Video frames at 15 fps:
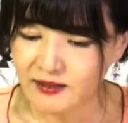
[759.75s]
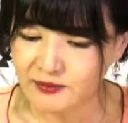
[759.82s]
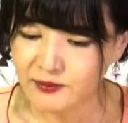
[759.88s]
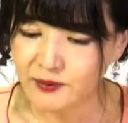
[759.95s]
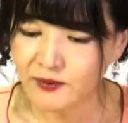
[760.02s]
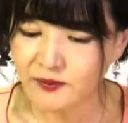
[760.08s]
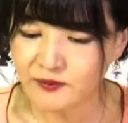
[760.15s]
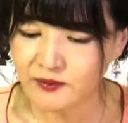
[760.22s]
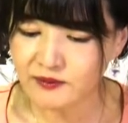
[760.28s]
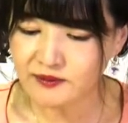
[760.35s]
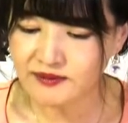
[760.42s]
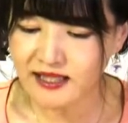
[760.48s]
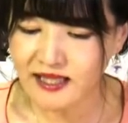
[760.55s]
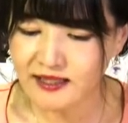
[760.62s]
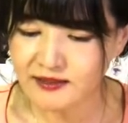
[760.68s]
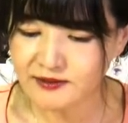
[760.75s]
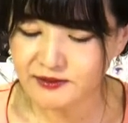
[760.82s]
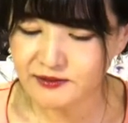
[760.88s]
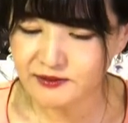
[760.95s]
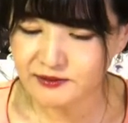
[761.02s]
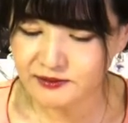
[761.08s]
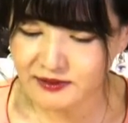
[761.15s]
慟哭な
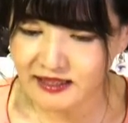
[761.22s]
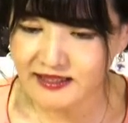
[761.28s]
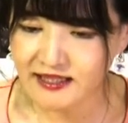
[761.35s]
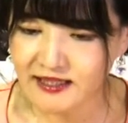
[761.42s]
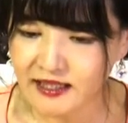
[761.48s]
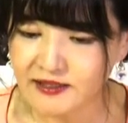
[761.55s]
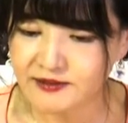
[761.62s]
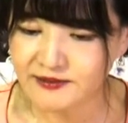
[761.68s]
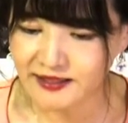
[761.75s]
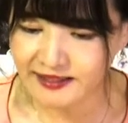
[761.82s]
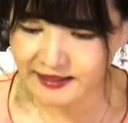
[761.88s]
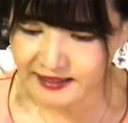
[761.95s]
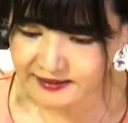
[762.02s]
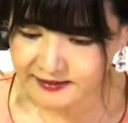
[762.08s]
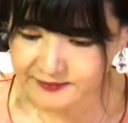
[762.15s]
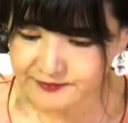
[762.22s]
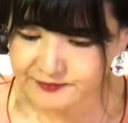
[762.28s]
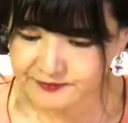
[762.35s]
歌であるわけです。